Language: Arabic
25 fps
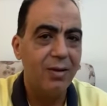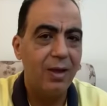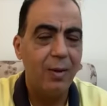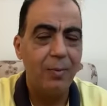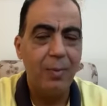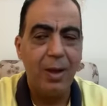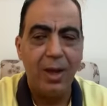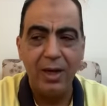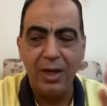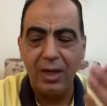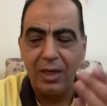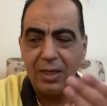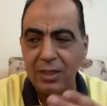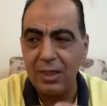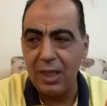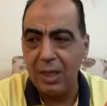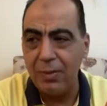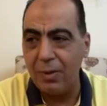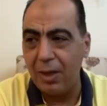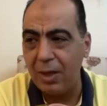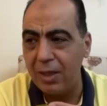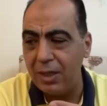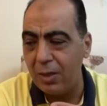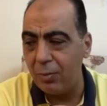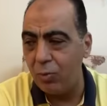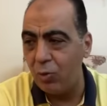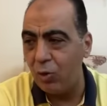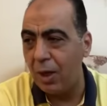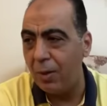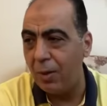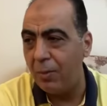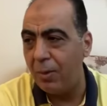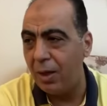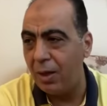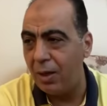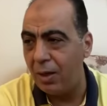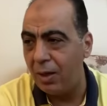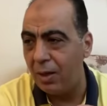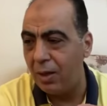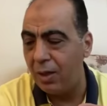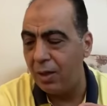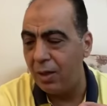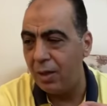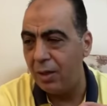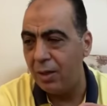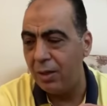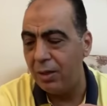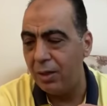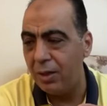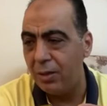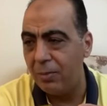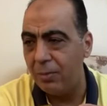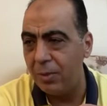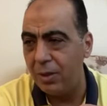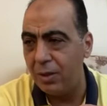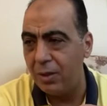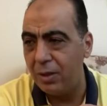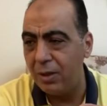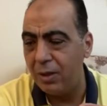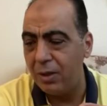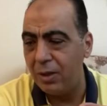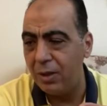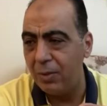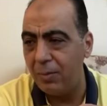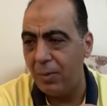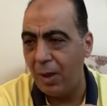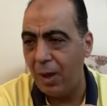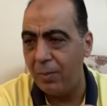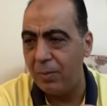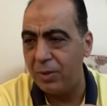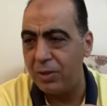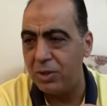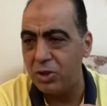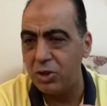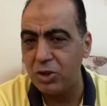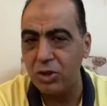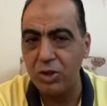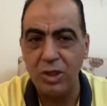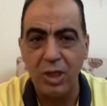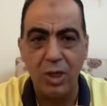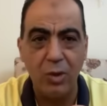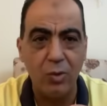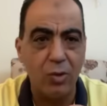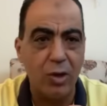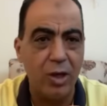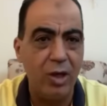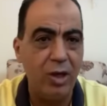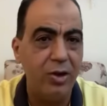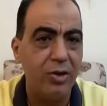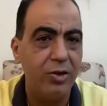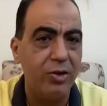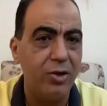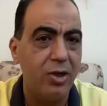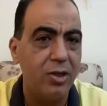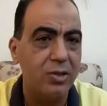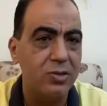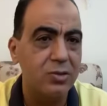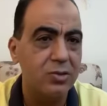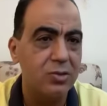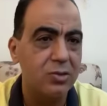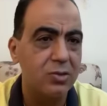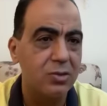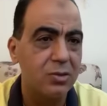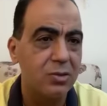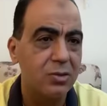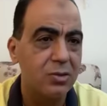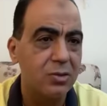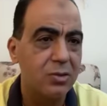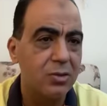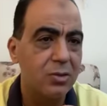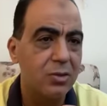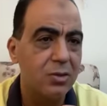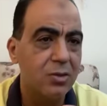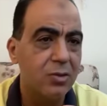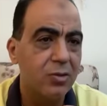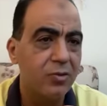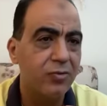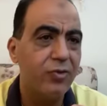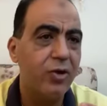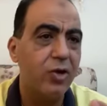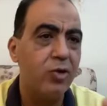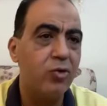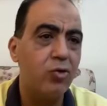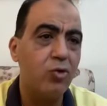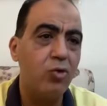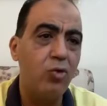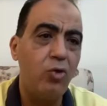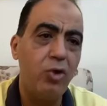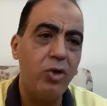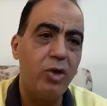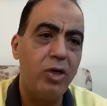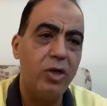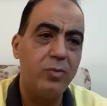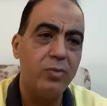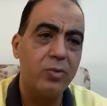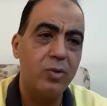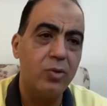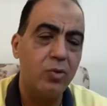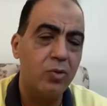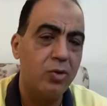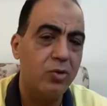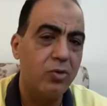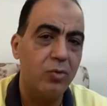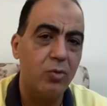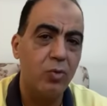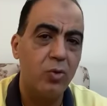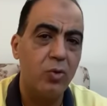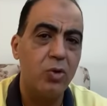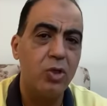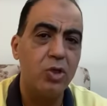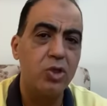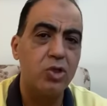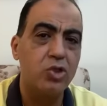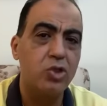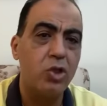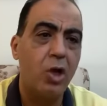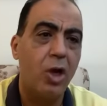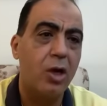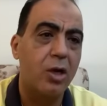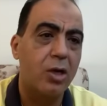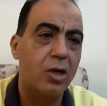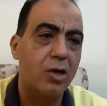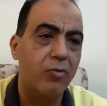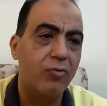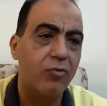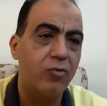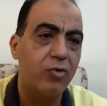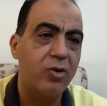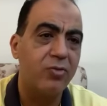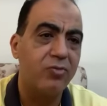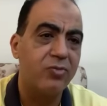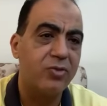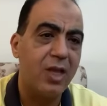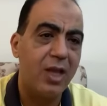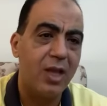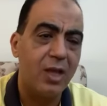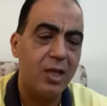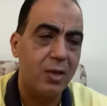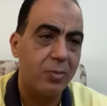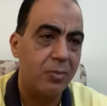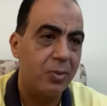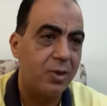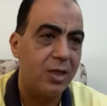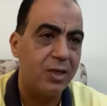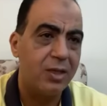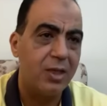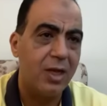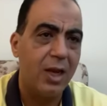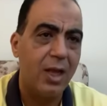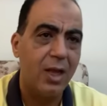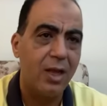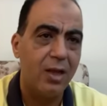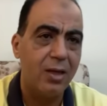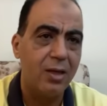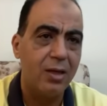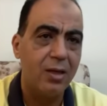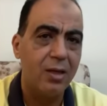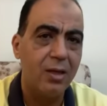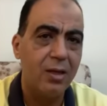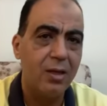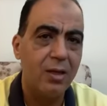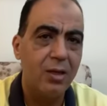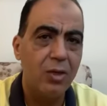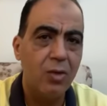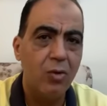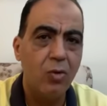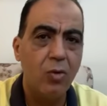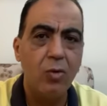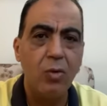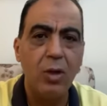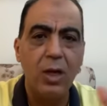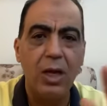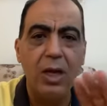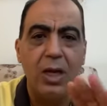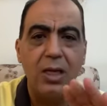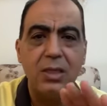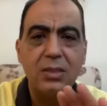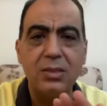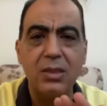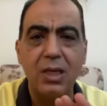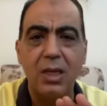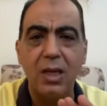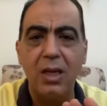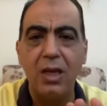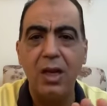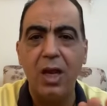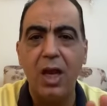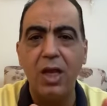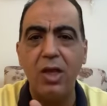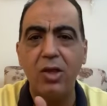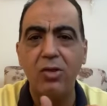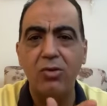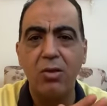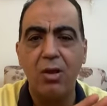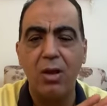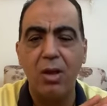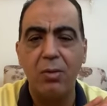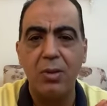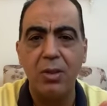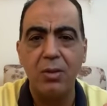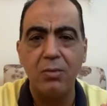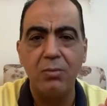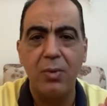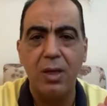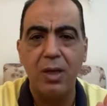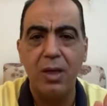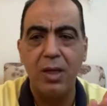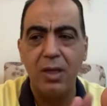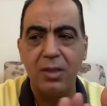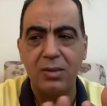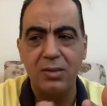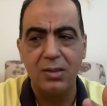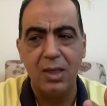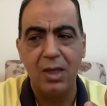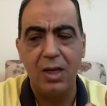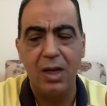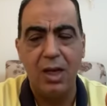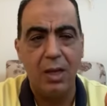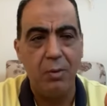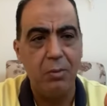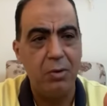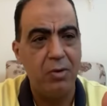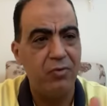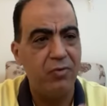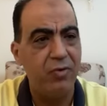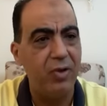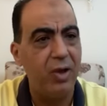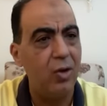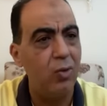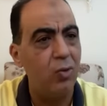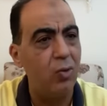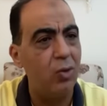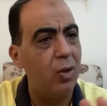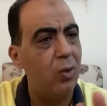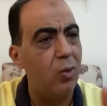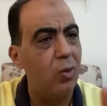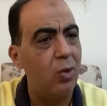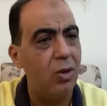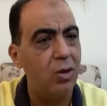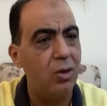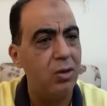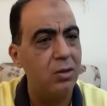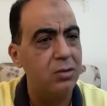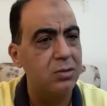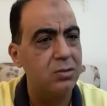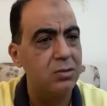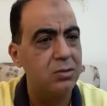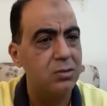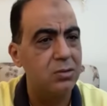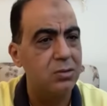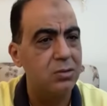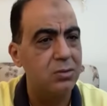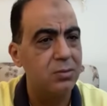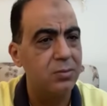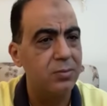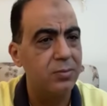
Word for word: معنى كده يبقى ان ابو جبل ان ان محمد الشناوي رايح النصر فنروح نمضي ونتشرف ونفتخر بالنادي الاهلي وليس لنا اي طلبات ماليه زي لاعبي الفئه الاولى وخلاص